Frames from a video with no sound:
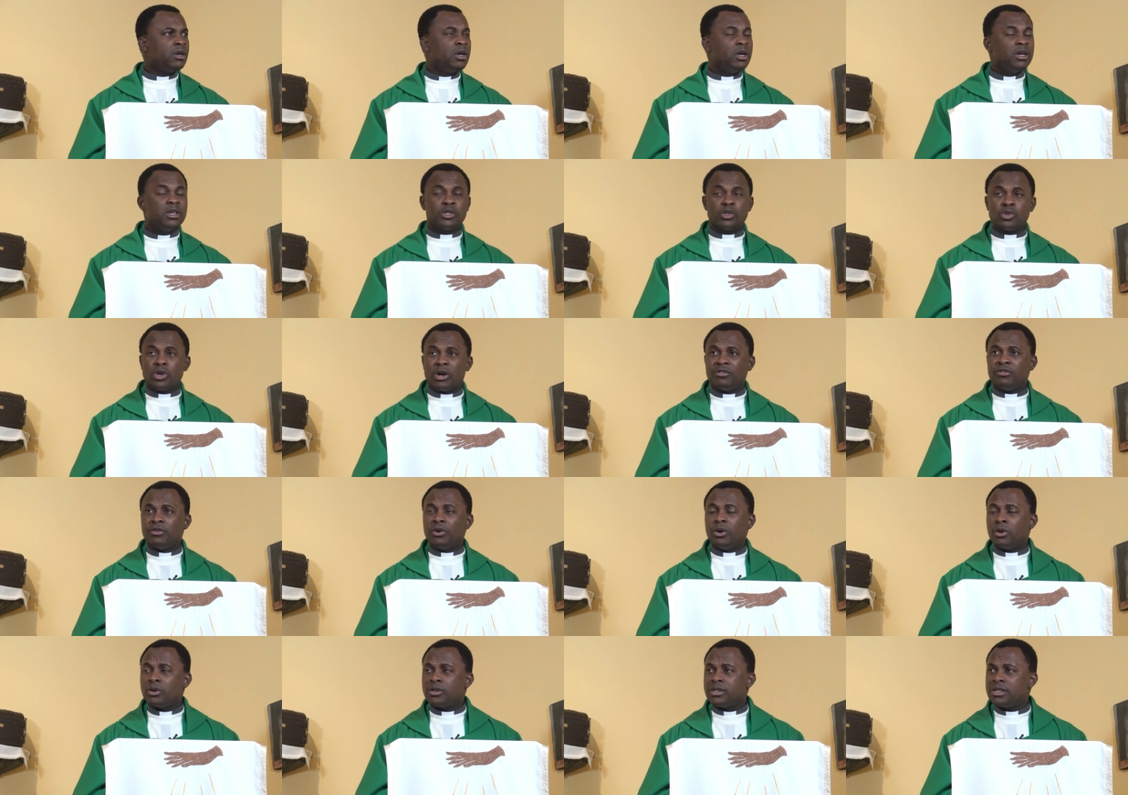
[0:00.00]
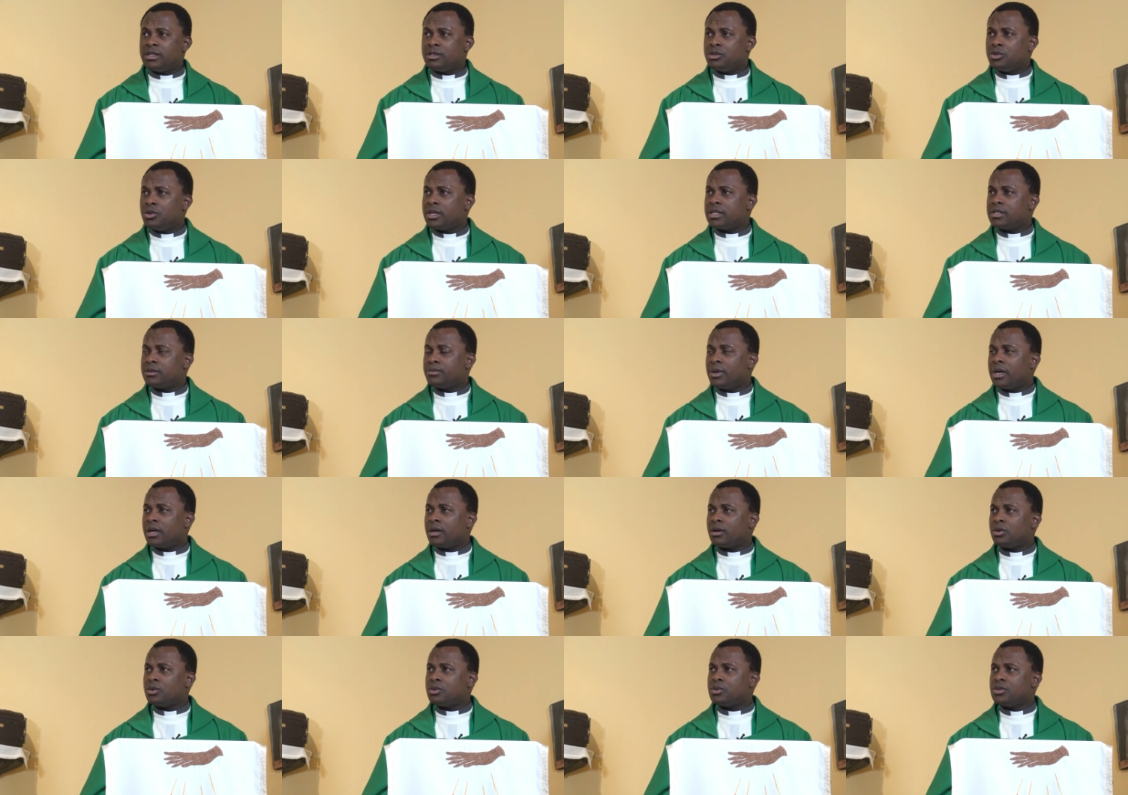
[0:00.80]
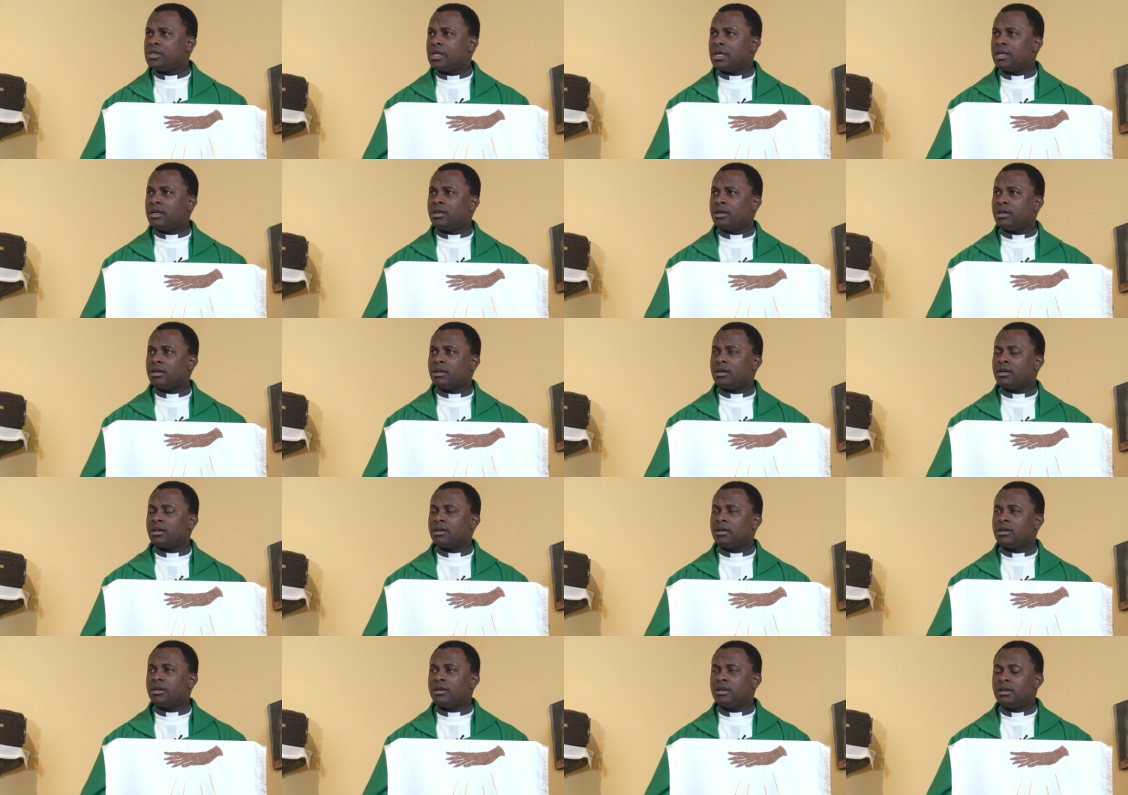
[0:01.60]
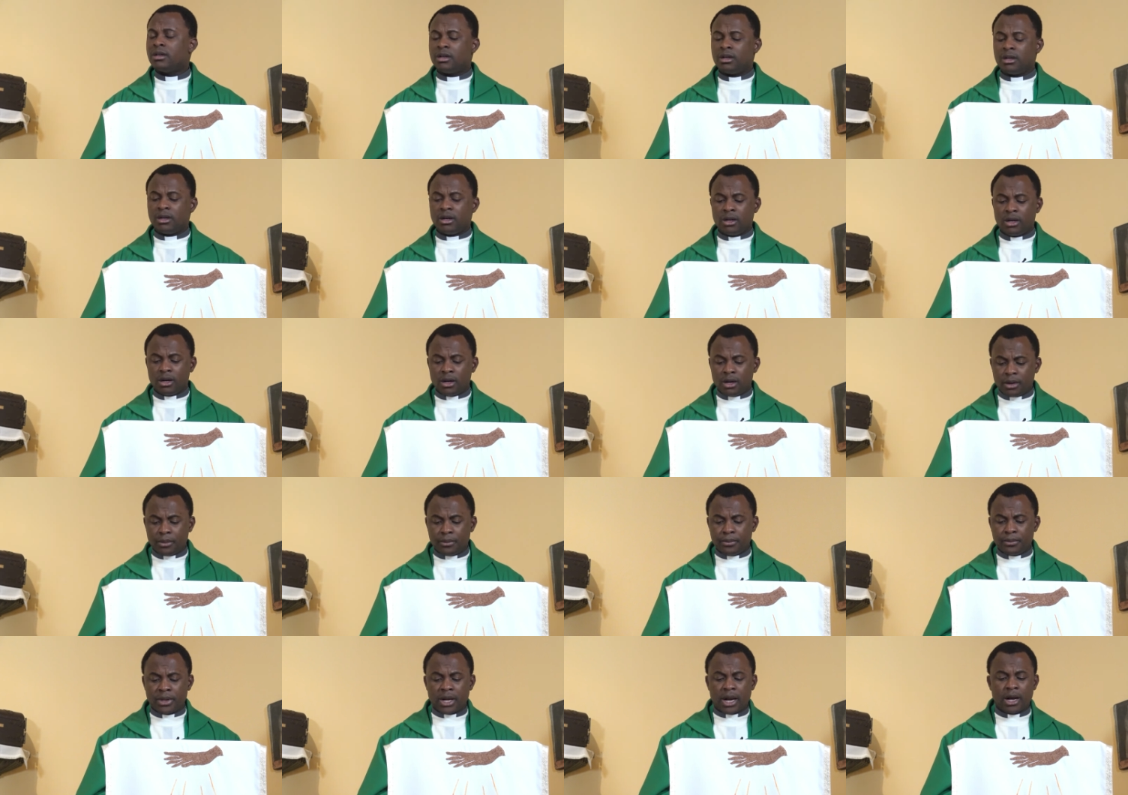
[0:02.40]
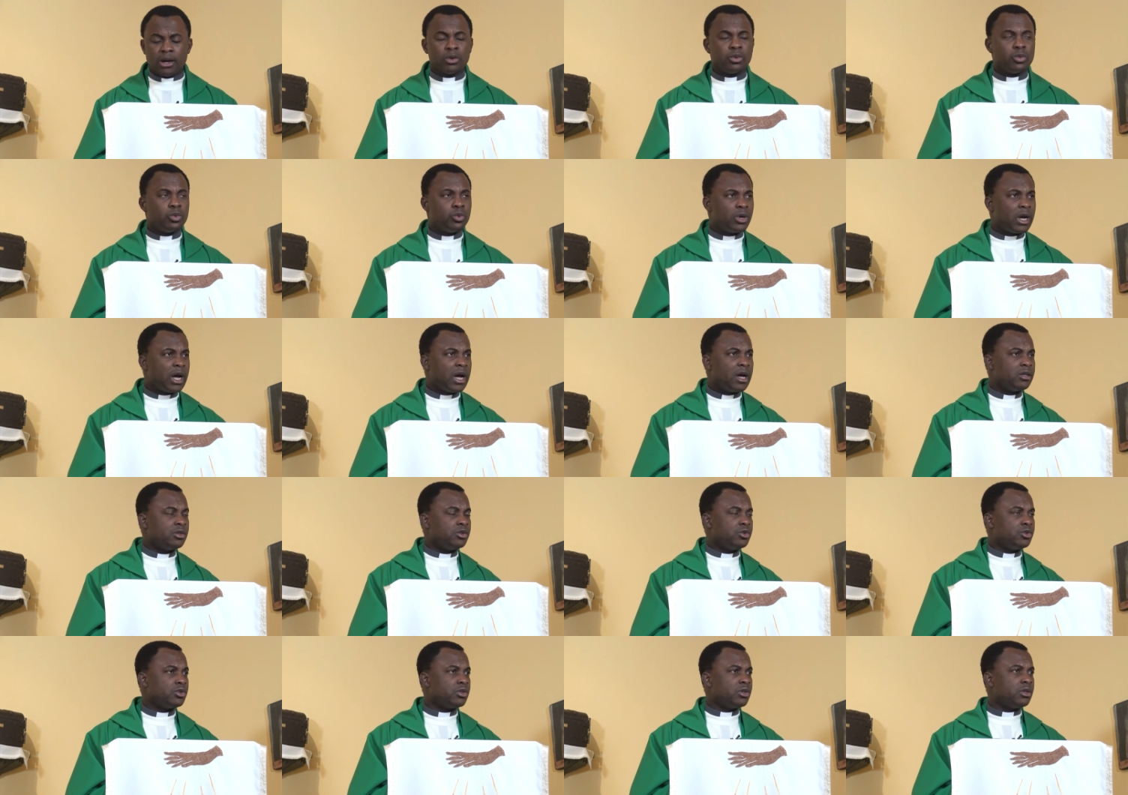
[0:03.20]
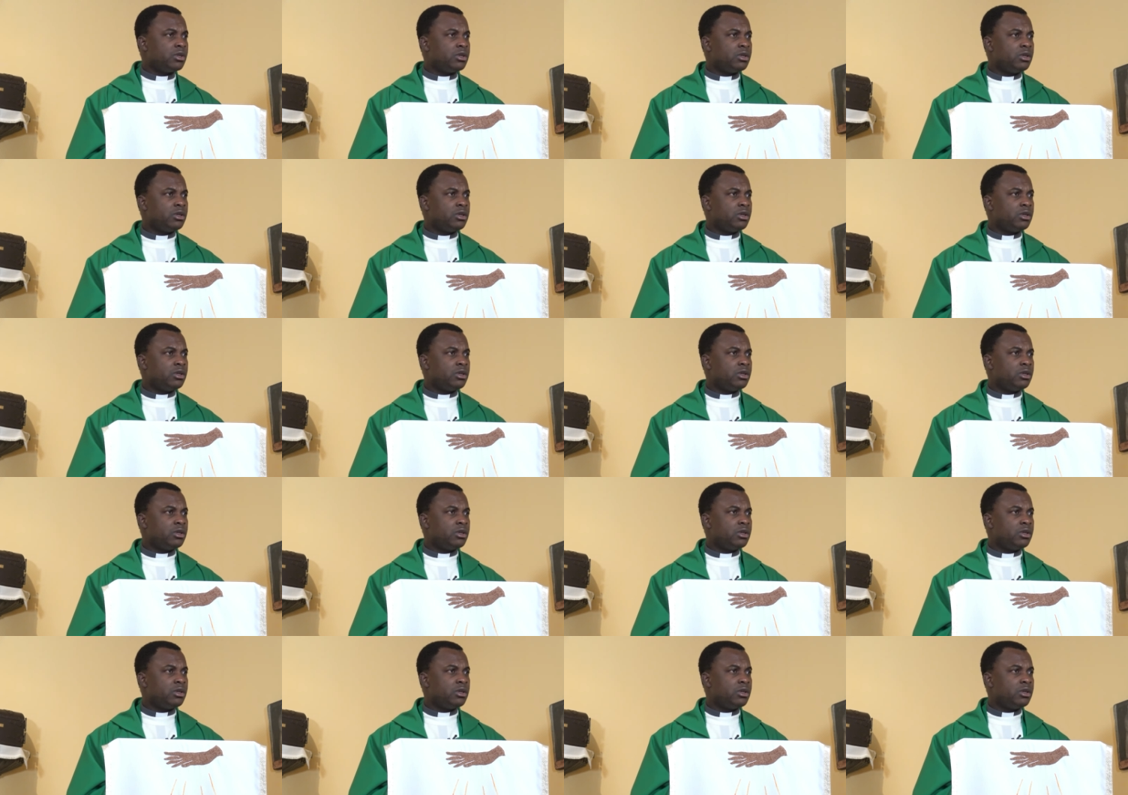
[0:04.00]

Sois fort si tu espères le Seigneur. Prends courage.